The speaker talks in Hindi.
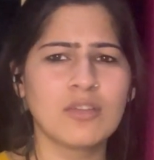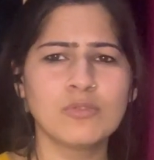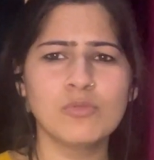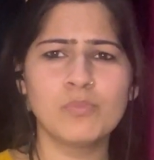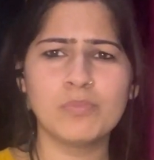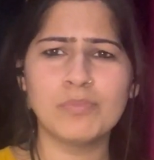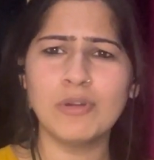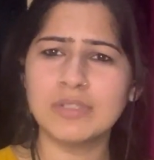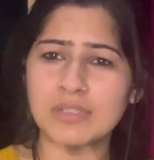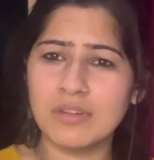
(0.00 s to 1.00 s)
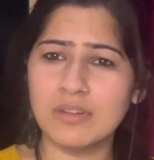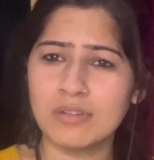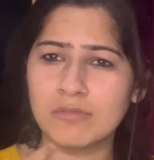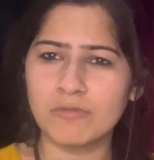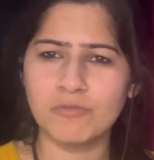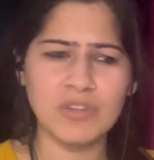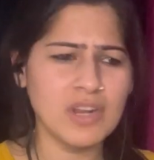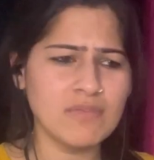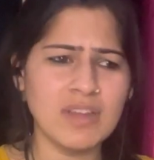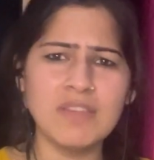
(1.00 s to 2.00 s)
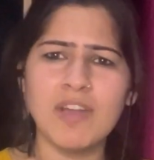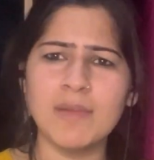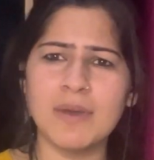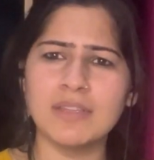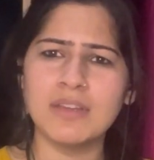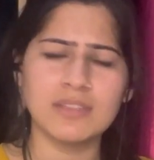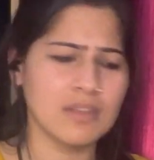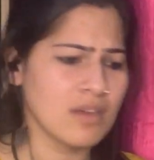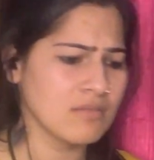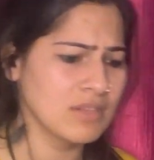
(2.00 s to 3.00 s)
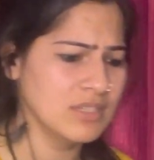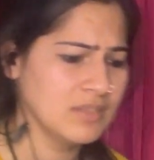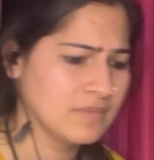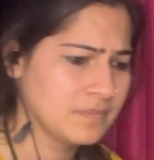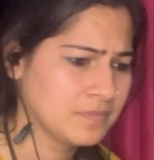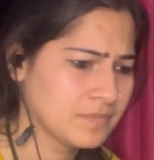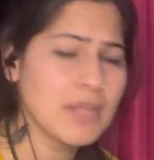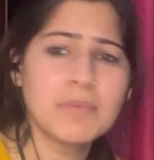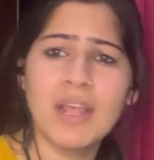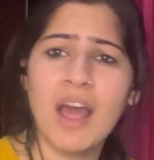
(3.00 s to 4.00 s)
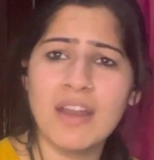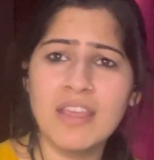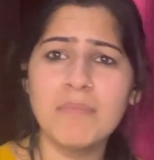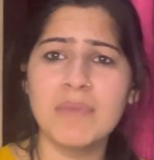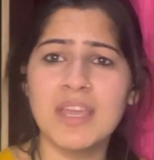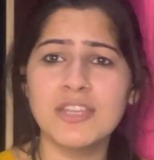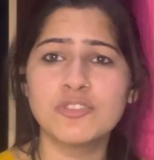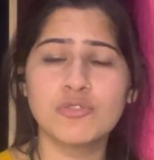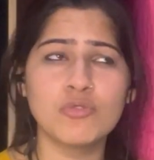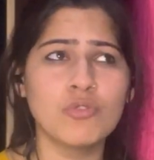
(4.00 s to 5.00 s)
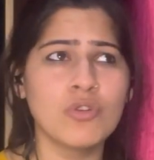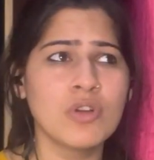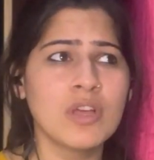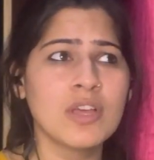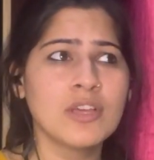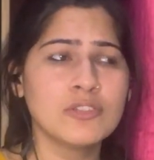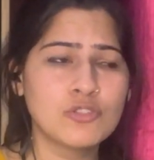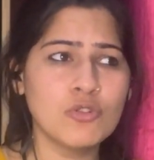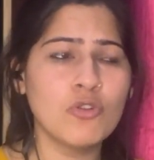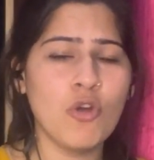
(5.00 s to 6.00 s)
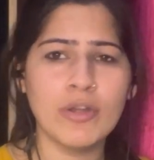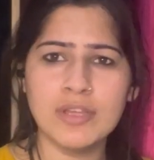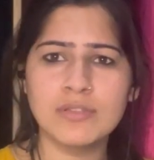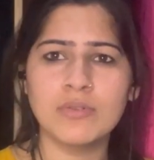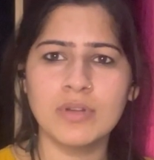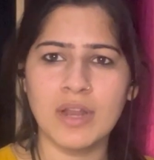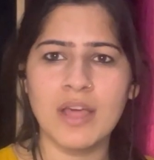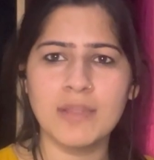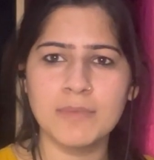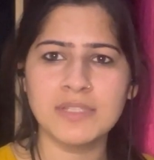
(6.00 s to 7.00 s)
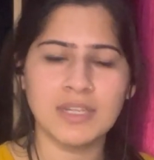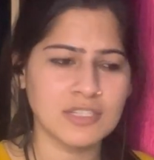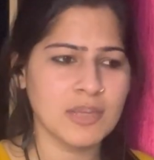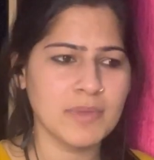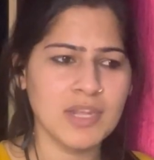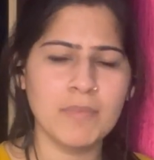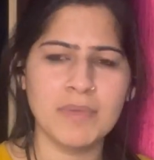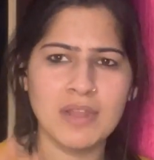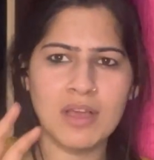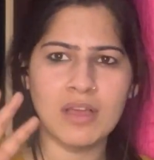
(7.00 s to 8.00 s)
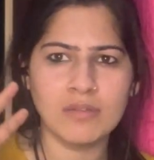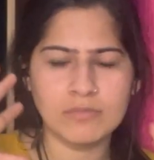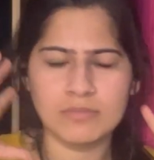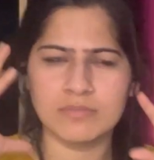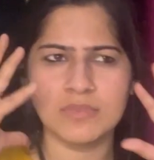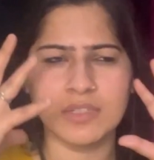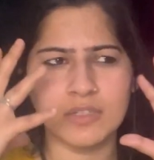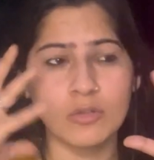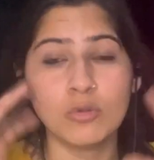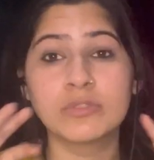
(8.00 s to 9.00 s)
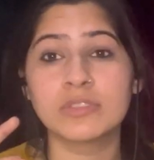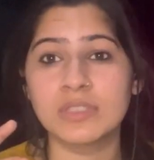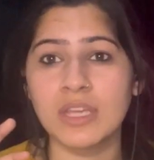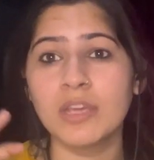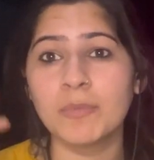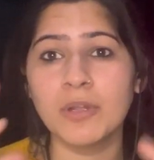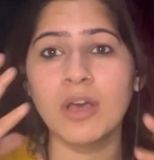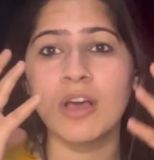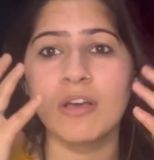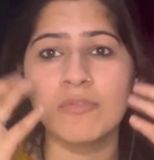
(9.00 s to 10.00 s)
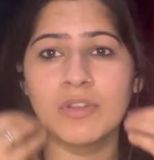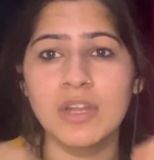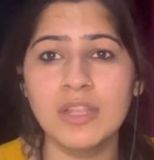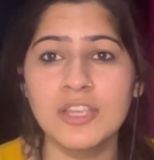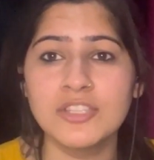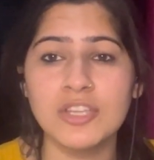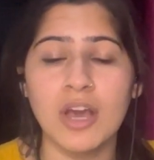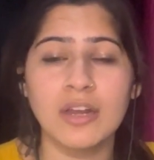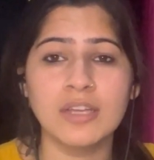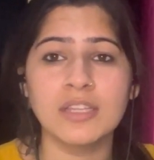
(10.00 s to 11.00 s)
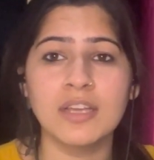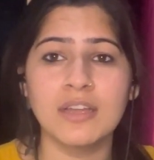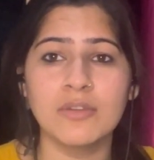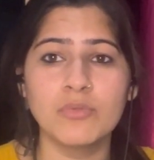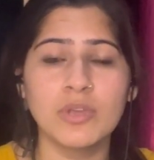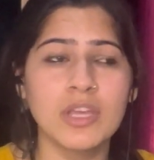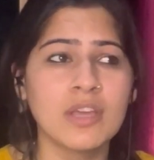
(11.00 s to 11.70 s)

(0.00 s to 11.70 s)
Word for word: तो बहुत विलन वाली वाइब आती है खतरनाक वाली मतलब डराने में जो जो ऑडियंस को डराने में सक्षम है ना बिना लुक्स के बिना विलन की हरकतें करे हुए